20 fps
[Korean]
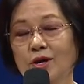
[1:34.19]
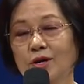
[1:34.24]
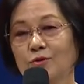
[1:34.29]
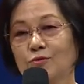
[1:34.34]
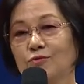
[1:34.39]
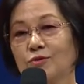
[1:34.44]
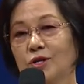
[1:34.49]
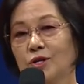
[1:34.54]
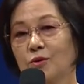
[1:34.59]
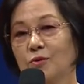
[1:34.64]

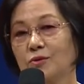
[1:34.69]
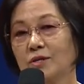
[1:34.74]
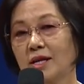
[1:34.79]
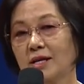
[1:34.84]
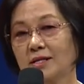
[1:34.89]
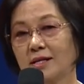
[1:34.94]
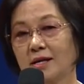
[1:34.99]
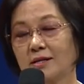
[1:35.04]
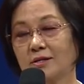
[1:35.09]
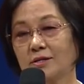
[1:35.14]
우리
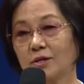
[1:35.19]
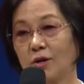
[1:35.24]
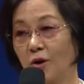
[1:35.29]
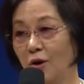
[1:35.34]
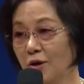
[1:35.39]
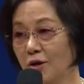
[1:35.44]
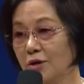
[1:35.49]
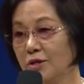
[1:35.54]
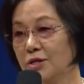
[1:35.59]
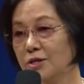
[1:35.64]
고대사를
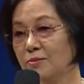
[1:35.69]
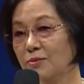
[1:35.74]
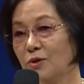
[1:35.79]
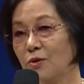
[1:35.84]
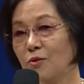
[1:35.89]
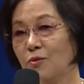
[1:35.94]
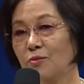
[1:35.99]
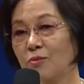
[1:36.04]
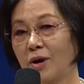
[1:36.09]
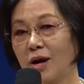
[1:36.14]
더 열심히
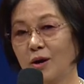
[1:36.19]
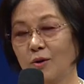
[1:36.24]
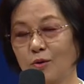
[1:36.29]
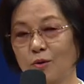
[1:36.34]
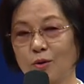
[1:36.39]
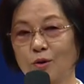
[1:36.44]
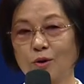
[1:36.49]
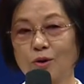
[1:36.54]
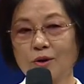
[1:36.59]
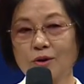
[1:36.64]

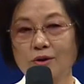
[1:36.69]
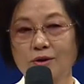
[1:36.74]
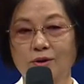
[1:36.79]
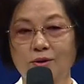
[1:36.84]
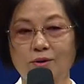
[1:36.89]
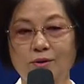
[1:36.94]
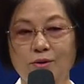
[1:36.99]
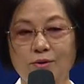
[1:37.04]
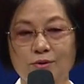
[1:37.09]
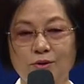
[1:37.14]
공부하고
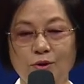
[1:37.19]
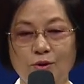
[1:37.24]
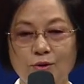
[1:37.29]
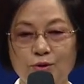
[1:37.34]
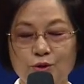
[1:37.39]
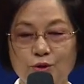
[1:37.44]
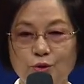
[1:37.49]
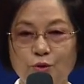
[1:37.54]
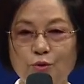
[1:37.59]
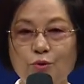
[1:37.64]
어, 더
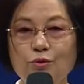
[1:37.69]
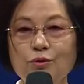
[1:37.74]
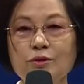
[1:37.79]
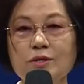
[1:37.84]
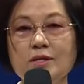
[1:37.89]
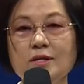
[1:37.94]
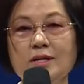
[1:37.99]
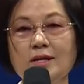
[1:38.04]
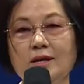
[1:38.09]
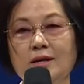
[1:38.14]

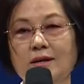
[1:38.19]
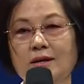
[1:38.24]
좋은